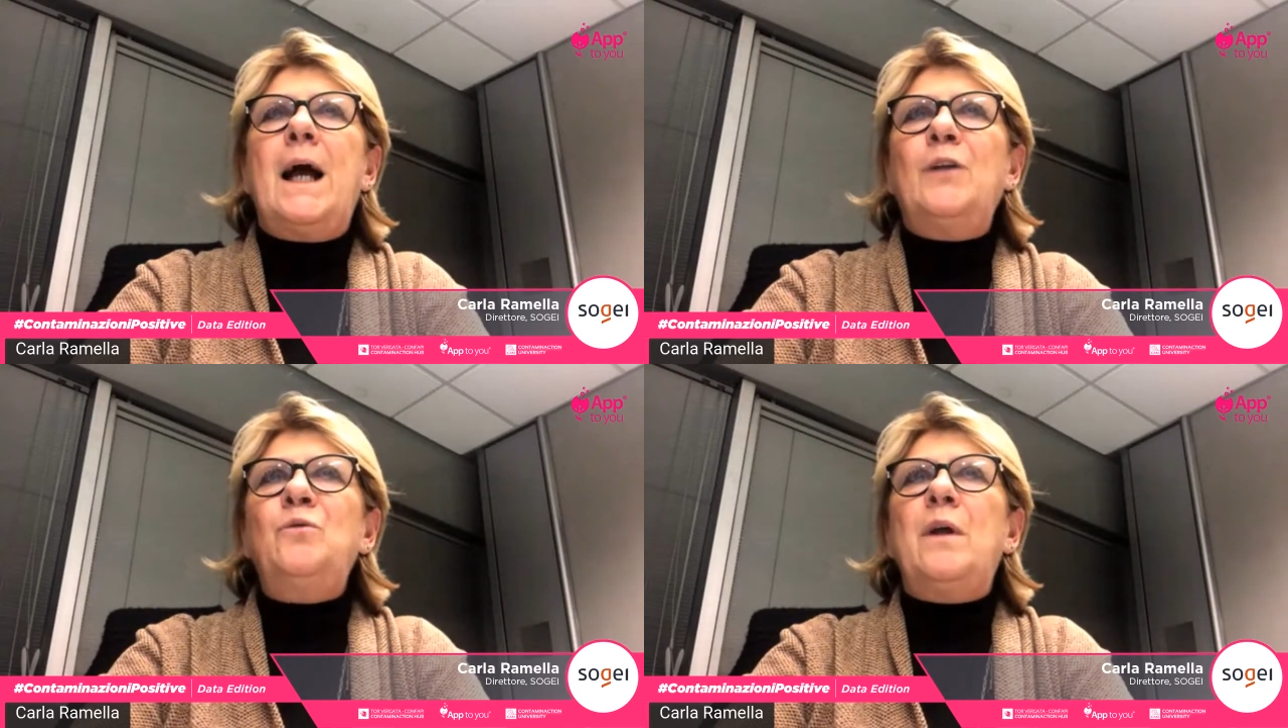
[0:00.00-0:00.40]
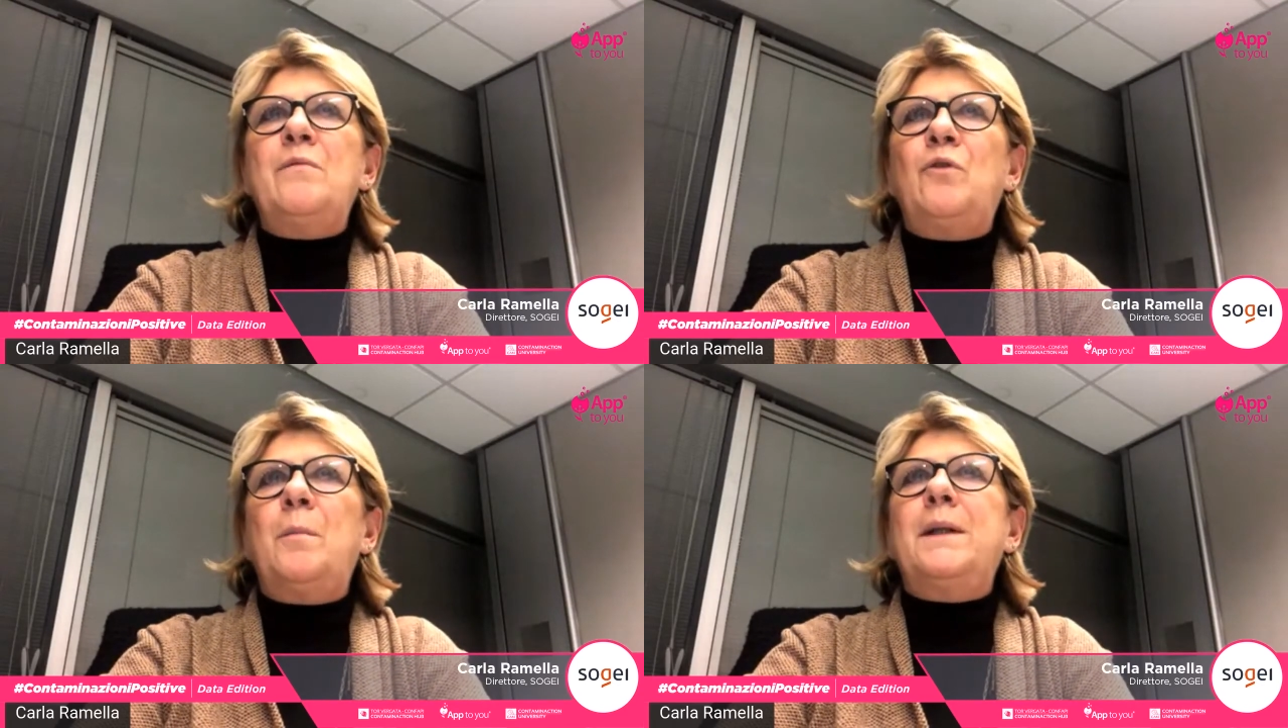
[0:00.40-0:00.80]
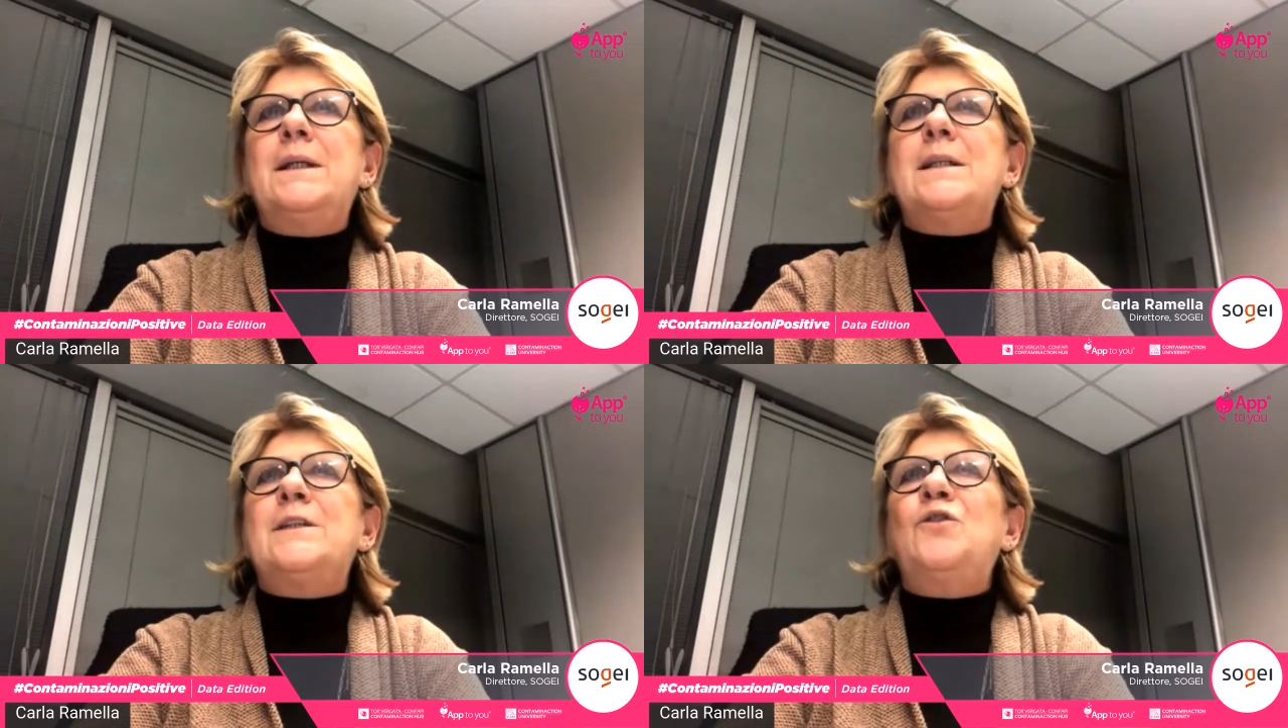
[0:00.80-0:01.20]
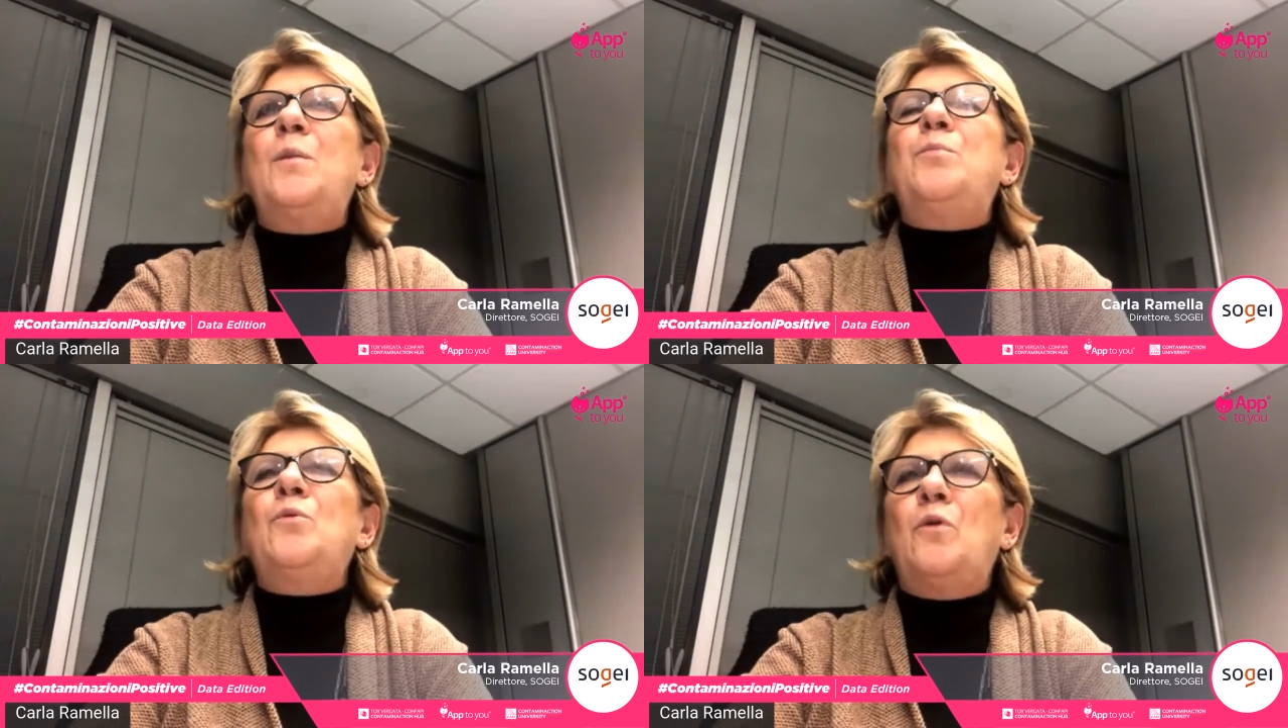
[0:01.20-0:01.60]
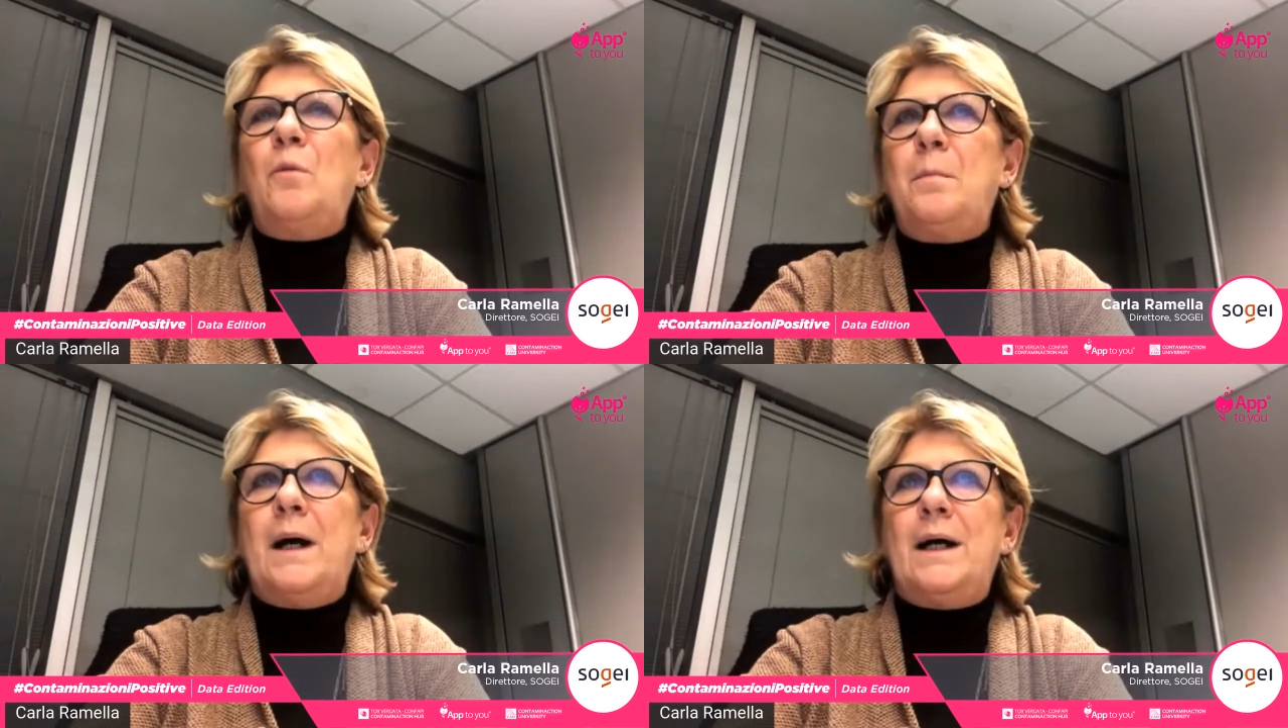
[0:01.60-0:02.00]
ad una informatizzazione più
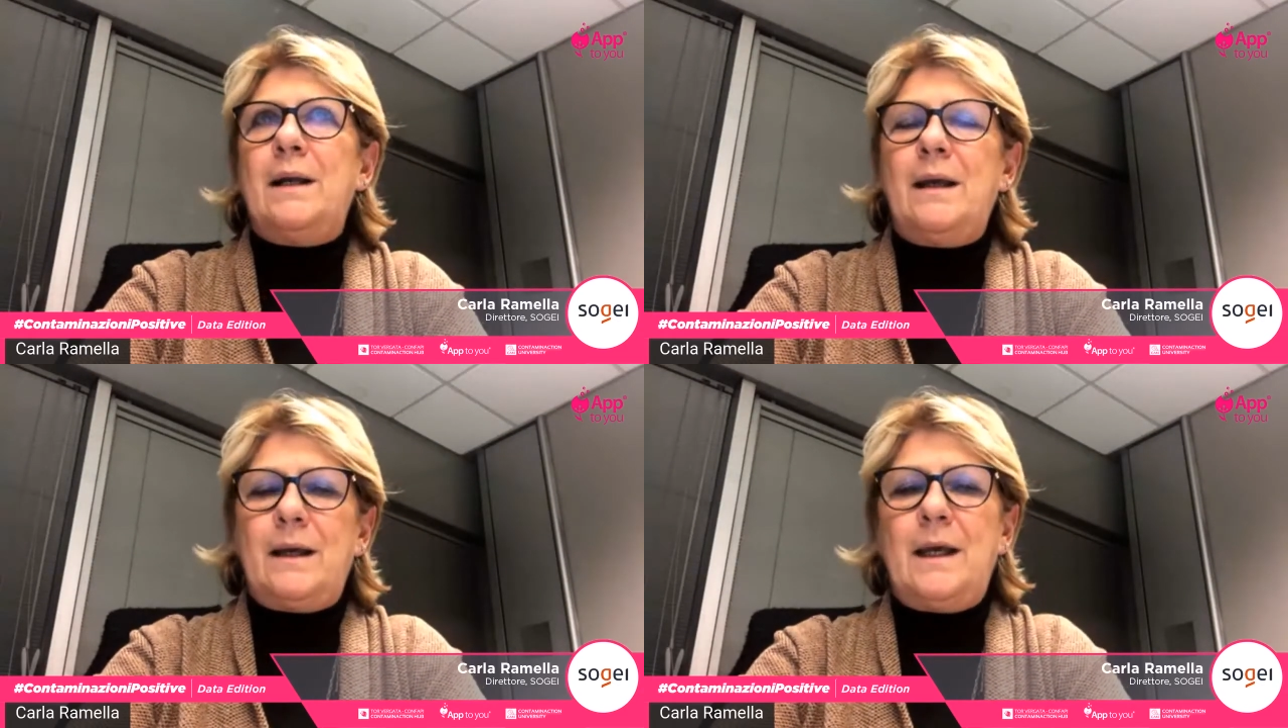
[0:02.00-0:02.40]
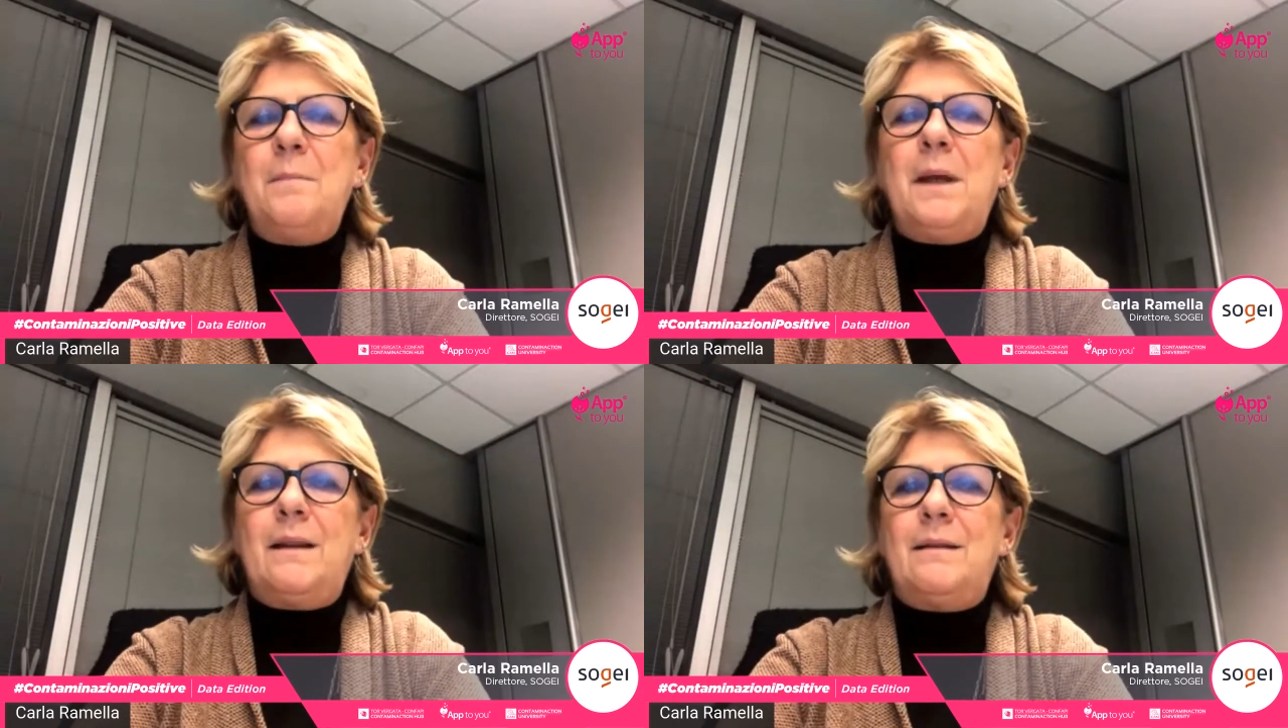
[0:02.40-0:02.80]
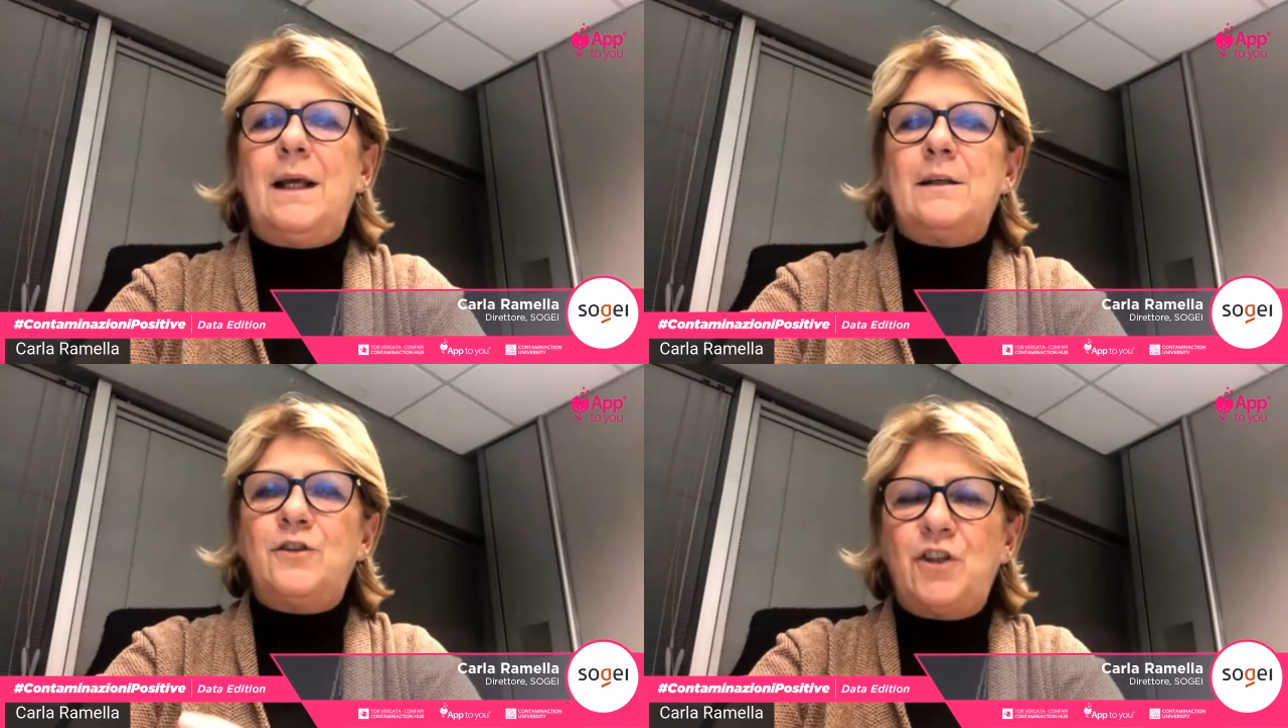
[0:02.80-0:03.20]
globale che mette al